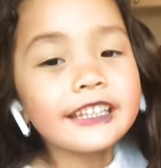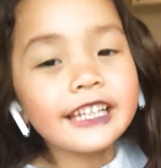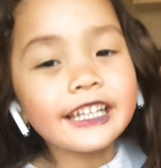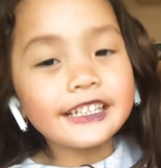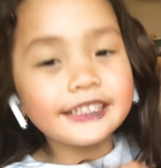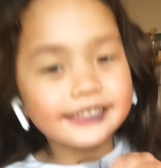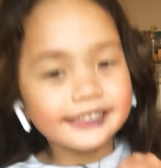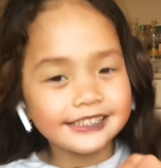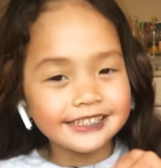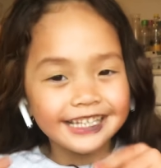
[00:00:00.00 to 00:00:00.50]

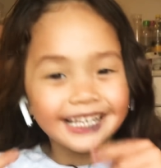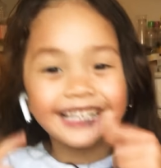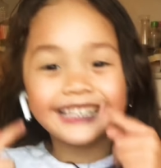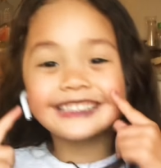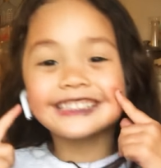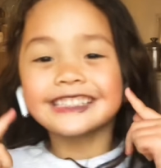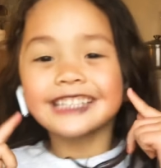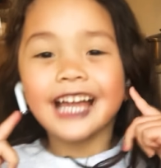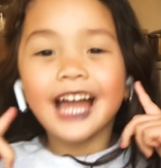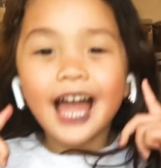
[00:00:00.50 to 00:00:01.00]
This is
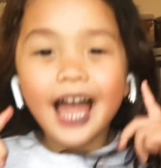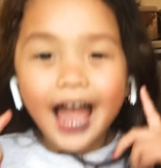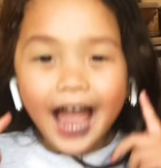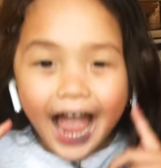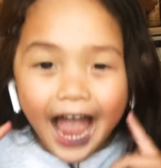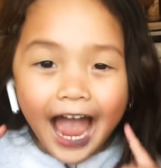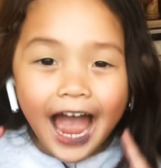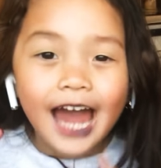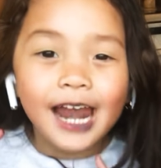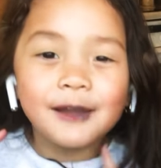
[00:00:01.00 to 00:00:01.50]

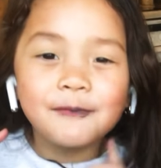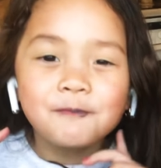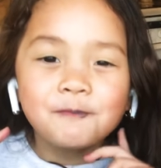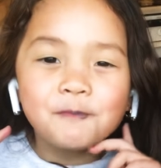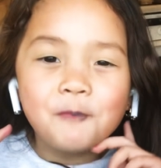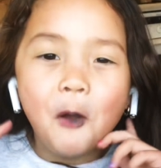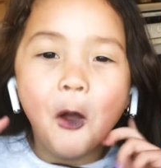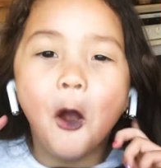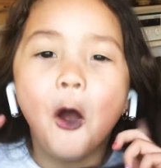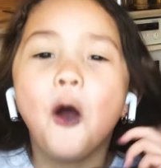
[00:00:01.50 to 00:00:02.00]
Kay.
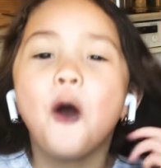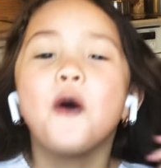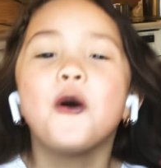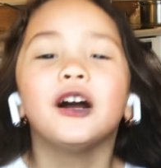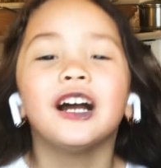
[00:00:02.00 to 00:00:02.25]
Albo.